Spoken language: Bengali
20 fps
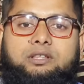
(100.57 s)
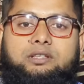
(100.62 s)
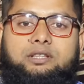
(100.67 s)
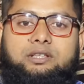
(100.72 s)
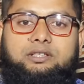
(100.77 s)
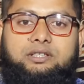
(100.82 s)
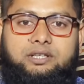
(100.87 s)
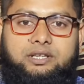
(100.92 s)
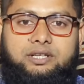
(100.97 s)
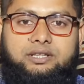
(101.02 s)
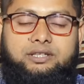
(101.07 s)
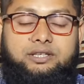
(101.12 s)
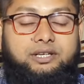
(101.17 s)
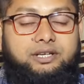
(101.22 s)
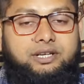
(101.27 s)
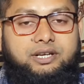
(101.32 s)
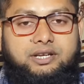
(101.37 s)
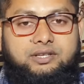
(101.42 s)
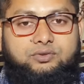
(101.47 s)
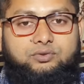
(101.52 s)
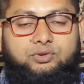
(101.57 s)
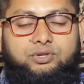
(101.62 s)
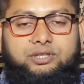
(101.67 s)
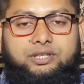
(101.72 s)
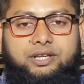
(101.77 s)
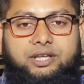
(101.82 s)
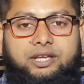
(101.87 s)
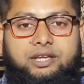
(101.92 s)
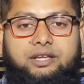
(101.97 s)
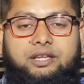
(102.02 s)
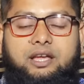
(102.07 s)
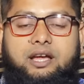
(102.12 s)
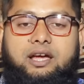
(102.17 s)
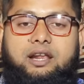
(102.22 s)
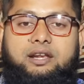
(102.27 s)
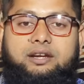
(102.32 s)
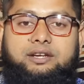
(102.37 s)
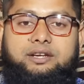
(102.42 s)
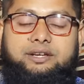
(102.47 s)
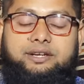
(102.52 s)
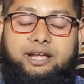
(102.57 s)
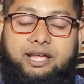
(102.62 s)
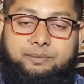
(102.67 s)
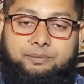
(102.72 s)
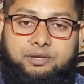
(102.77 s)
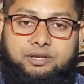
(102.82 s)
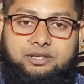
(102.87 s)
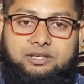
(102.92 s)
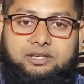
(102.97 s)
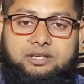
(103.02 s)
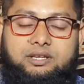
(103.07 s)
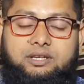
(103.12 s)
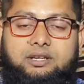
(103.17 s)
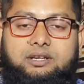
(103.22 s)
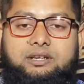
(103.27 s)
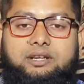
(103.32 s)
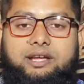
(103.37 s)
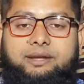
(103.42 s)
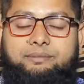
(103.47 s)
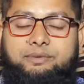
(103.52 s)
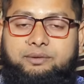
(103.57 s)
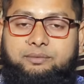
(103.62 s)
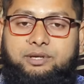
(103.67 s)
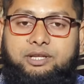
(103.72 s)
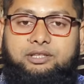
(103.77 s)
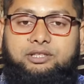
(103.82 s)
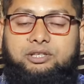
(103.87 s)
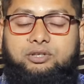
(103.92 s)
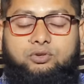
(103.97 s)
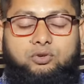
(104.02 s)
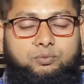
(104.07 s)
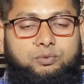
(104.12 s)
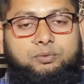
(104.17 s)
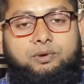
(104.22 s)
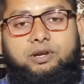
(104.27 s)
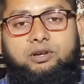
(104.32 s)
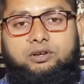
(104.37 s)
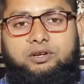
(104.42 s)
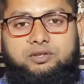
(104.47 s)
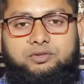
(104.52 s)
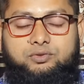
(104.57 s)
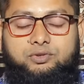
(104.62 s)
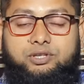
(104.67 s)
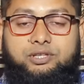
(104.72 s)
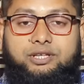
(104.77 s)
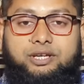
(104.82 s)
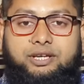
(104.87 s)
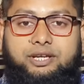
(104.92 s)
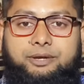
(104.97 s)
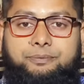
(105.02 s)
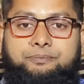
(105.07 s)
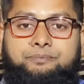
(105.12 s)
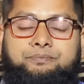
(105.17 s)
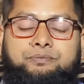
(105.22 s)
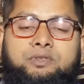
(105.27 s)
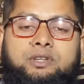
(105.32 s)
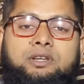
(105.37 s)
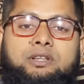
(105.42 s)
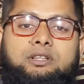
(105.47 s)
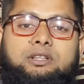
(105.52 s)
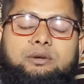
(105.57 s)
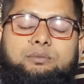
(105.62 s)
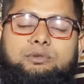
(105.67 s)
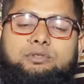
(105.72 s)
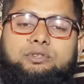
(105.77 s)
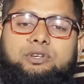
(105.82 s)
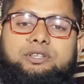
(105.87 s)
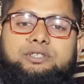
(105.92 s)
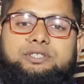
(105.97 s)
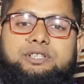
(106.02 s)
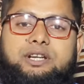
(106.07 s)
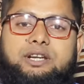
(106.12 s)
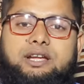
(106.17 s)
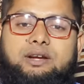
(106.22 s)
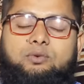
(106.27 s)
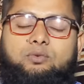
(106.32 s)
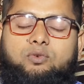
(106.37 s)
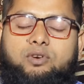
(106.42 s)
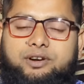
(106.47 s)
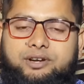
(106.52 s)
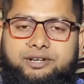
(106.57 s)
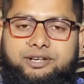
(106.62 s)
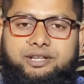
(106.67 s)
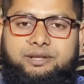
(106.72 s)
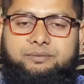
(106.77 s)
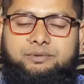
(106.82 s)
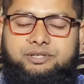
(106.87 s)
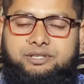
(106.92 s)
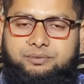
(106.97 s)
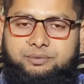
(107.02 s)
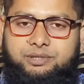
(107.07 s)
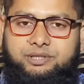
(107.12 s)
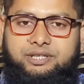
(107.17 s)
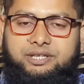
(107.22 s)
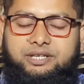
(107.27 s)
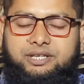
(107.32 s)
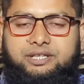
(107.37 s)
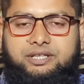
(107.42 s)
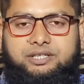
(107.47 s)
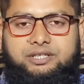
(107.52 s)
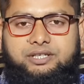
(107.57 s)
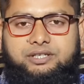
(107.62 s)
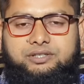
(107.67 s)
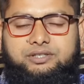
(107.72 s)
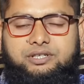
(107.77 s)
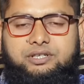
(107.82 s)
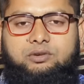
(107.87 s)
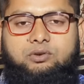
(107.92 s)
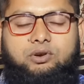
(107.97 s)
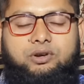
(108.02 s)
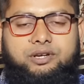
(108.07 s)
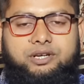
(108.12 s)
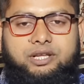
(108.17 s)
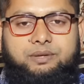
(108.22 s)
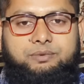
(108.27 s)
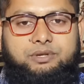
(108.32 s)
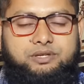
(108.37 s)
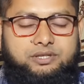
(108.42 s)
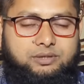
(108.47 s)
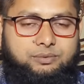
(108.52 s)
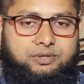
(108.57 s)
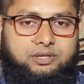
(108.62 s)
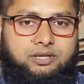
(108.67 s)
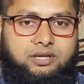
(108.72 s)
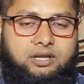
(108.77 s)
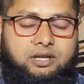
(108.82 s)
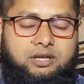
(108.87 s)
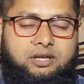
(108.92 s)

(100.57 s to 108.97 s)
তাদের ক্ষেত্রে এটি কাজ করে থাকে আর একটি টাইমিং টাইমিং বাড়াতে খুবই ভালো কাজ করে থাকে তো বন্ধুরা যারা ওয়ান টাইম হিসেবে খেতে চাচ্ছেন ওয়ান টাইম হিসেবে